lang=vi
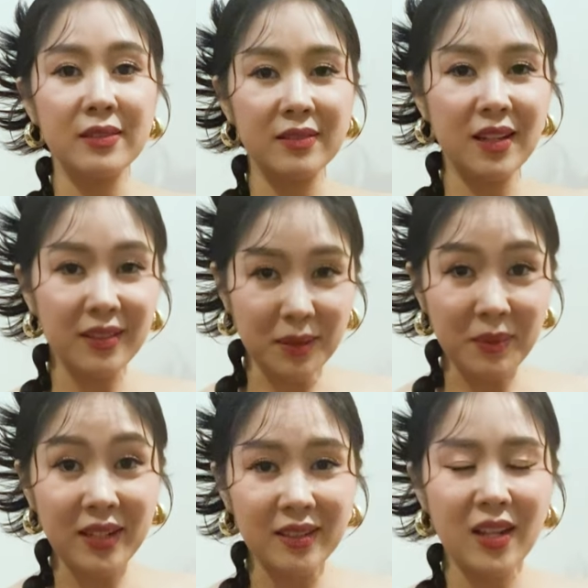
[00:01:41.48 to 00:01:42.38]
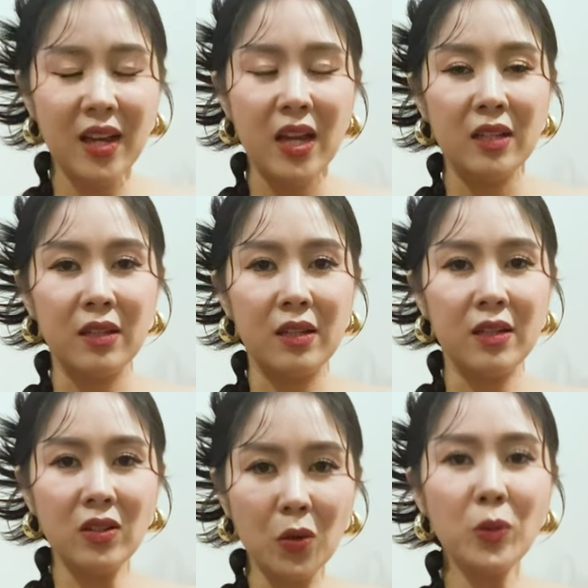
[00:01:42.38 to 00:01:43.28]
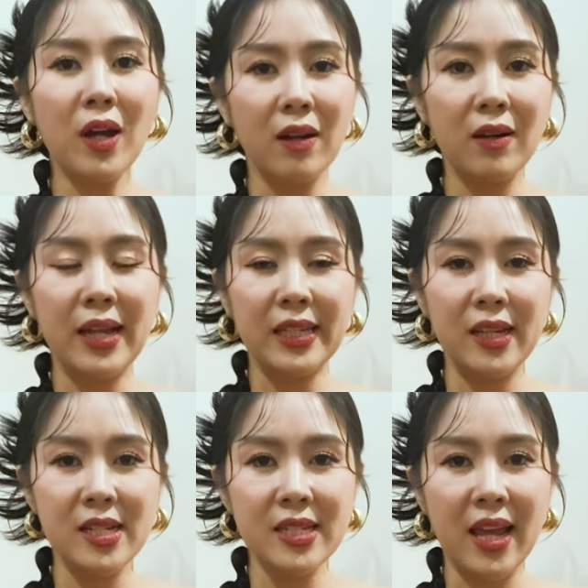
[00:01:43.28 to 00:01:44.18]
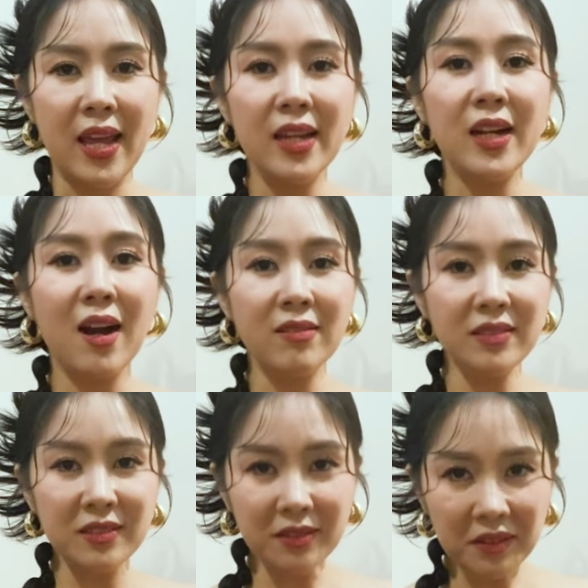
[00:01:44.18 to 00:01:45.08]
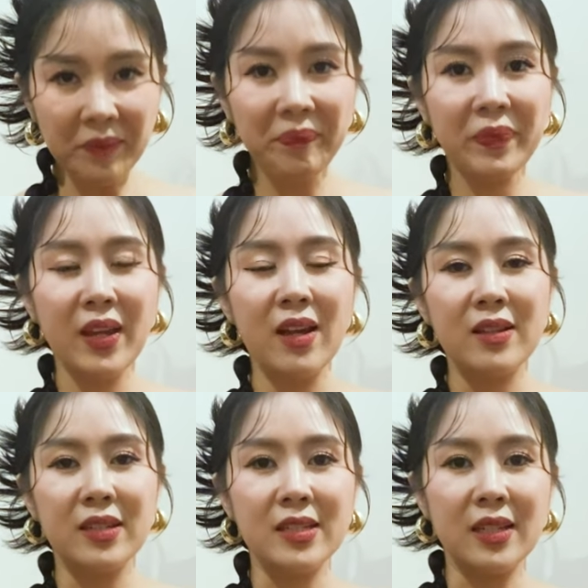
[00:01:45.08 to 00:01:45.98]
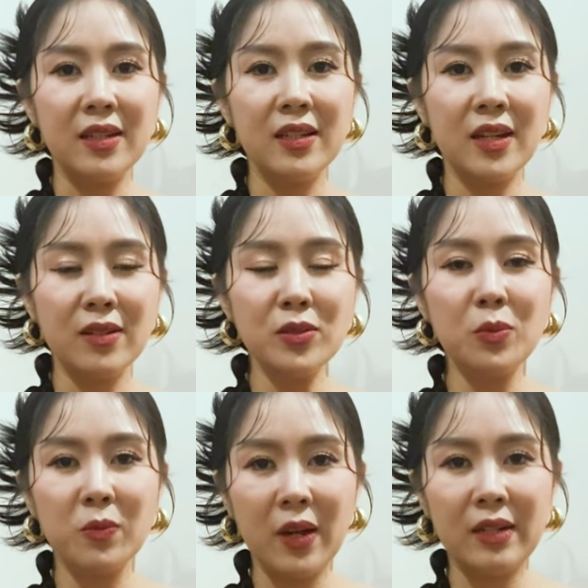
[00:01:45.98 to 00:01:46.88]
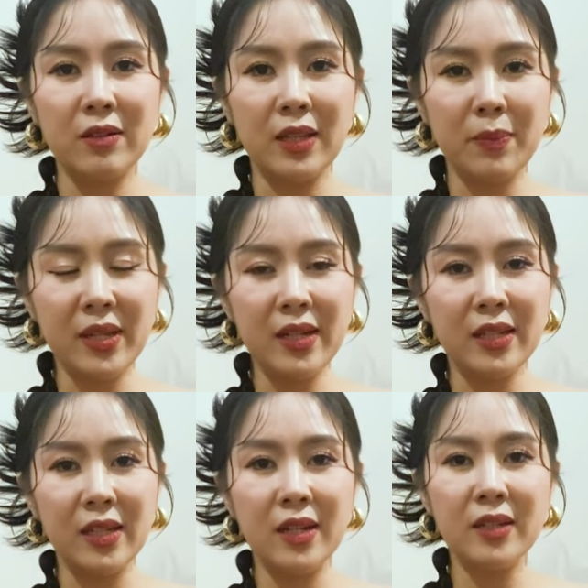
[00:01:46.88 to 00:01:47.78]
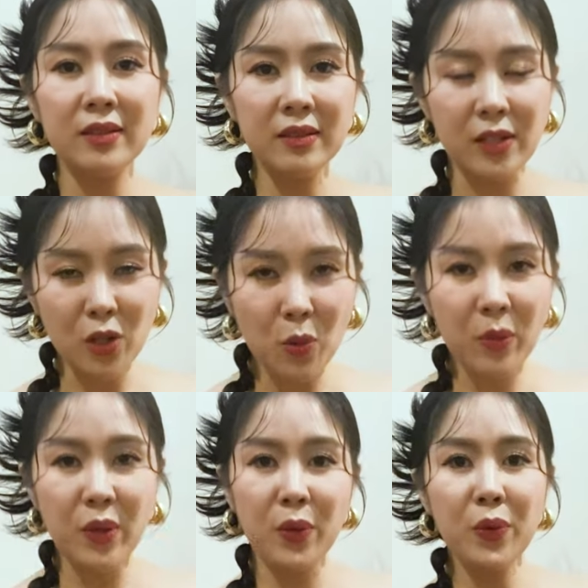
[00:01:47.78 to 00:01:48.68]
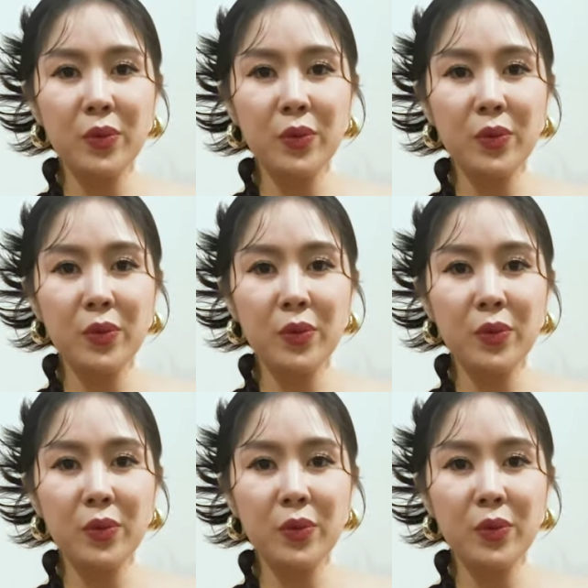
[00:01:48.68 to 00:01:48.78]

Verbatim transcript: nó hơi tâm linh thì nó thú thật là chị sẽ đi khấn trước chị sẽ đi khấn xung quanh là thậm chí là chị đến chị vô miếu